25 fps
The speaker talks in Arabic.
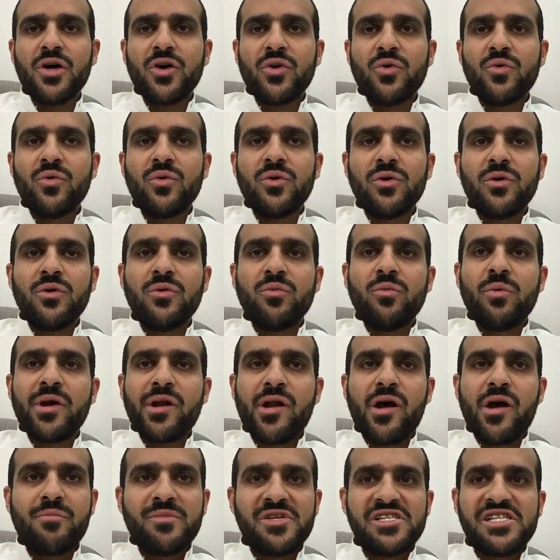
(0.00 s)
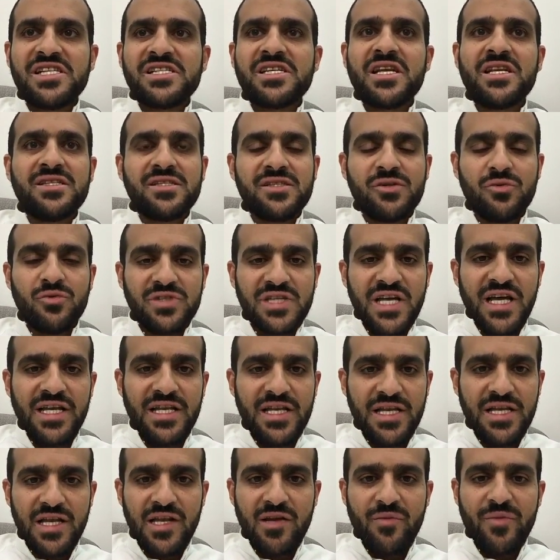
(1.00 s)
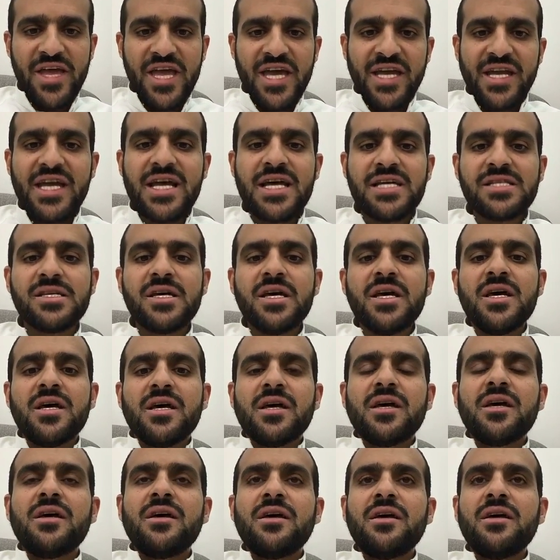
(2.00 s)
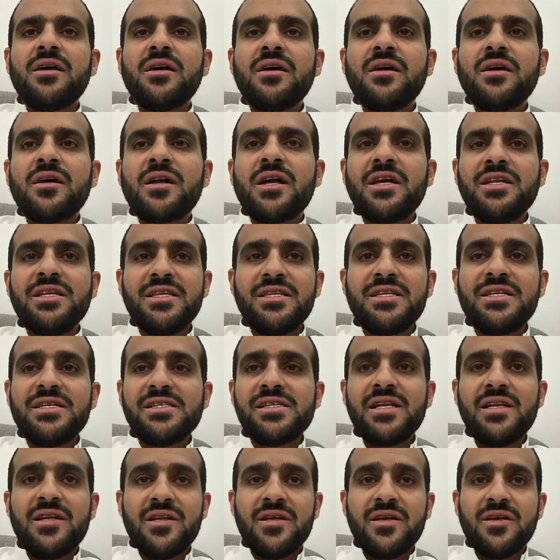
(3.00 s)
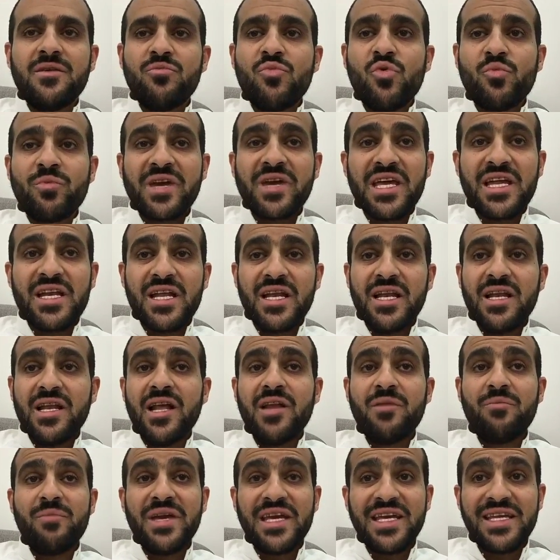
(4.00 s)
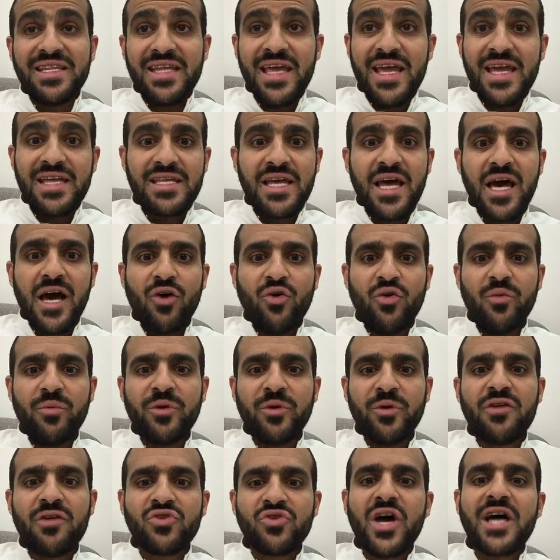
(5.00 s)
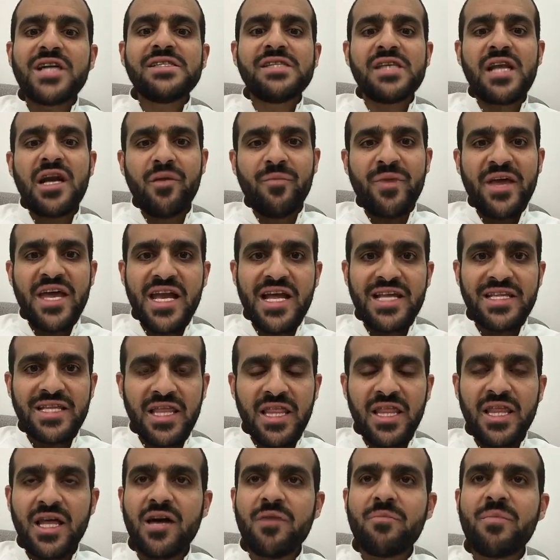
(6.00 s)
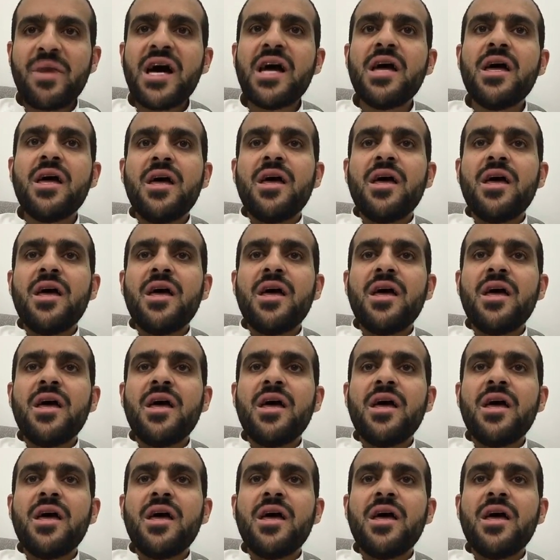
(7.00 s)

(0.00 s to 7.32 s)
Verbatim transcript: وبرامج عشان تسوي تحليل للبيانات آه، راح تدرس ممكن البيج داتا او كيف تخزن البيانات الضخمه